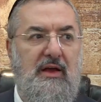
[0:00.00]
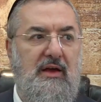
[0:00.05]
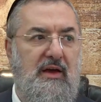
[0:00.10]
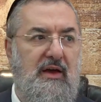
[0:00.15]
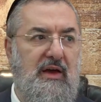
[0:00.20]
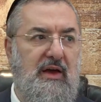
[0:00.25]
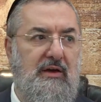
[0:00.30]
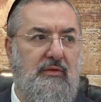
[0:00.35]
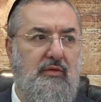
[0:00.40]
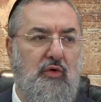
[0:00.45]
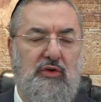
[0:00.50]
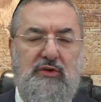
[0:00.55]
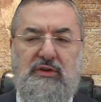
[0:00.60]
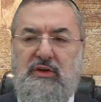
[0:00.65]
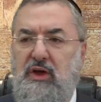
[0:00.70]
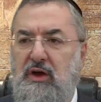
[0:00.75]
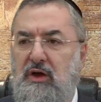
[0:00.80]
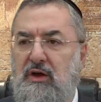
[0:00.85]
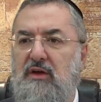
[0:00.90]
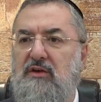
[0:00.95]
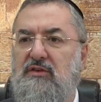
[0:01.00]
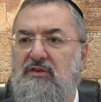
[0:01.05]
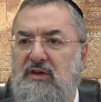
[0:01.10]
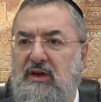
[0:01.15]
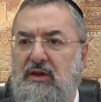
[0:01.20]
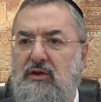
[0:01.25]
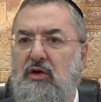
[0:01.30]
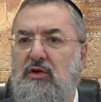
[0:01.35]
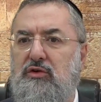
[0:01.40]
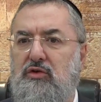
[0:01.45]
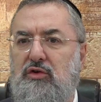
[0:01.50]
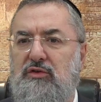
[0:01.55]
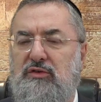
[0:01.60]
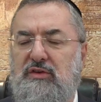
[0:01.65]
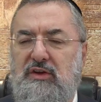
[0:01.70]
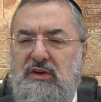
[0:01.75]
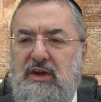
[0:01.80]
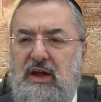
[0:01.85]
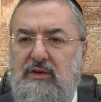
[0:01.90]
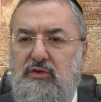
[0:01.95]
et ils vont dire c'est notre
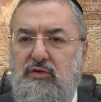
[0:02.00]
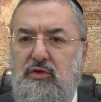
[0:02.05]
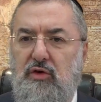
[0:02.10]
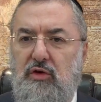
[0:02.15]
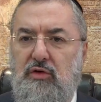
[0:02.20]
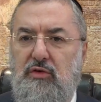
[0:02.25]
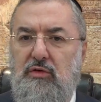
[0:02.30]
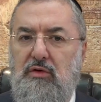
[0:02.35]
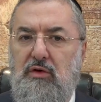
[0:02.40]
signature.